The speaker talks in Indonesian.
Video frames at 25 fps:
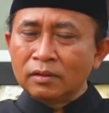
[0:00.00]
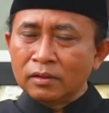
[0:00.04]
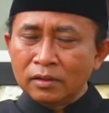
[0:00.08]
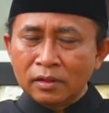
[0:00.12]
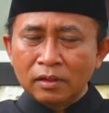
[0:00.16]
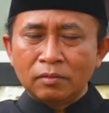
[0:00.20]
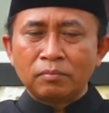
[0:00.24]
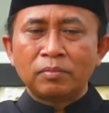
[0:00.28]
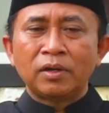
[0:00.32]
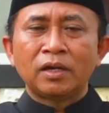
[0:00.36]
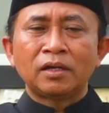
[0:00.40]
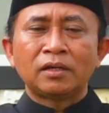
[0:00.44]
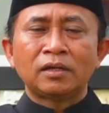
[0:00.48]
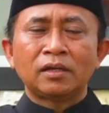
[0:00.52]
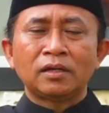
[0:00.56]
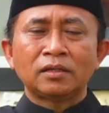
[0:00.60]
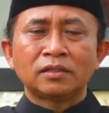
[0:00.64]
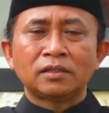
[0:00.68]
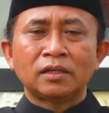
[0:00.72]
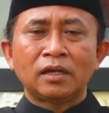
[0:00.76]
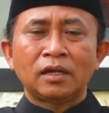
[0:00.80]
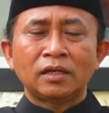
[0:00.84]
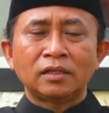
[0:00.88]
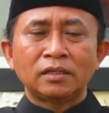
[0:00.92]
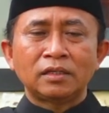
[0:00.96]
dan pada
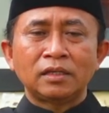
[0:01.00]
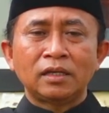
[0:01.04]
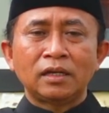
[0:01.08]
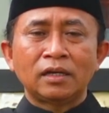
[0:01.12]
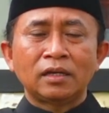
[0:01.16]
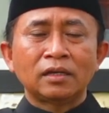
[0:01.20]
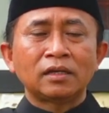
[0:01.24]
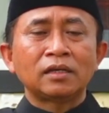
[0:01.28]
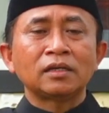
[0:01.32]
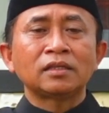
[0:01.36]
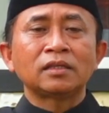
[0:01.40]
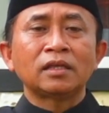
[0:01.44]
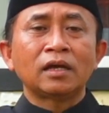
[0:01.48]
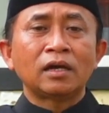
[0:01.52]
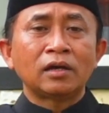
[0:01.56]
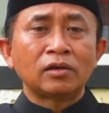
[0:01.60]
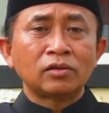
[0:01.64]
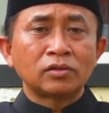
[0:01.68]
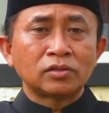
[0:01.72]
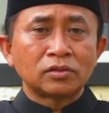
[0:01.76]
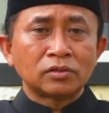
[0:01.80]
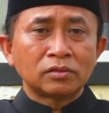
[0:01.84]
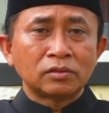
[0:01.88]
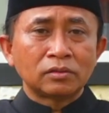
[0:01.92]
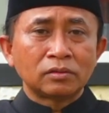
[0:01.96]
saatnya kita
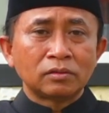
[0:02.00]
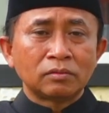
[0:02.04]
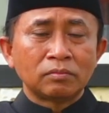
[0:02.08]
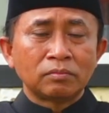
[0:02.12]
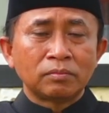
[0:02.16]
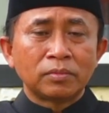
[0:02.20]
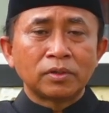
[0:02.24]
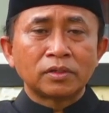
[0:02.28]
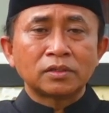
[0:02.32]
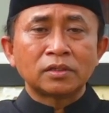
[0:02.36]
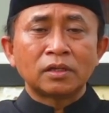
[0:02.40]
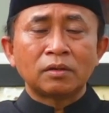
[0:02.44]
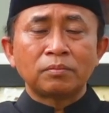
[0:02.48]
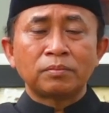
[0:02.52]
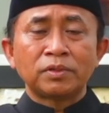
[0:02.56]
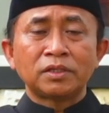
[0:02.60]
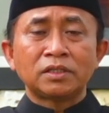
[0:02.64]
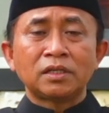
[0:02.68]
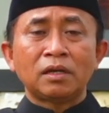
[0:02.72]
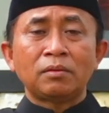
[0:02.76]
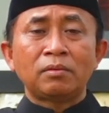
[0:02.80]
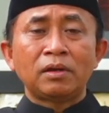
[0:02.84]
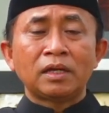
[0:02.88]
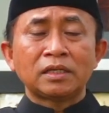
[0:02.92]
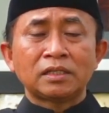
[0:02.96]
harus bersama
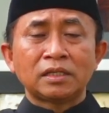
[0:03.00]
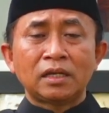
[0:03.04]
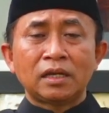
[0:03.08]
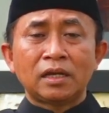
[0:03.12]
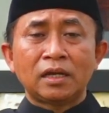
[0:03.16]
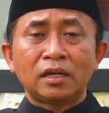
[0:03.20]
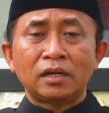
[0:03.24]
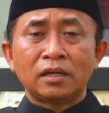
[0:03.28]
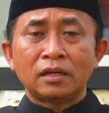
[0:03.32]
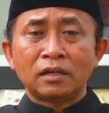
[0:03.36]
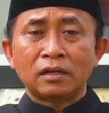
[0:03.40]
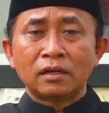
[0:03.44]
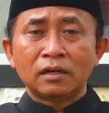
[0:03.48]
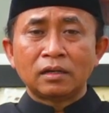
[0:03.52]
sama melaksanakan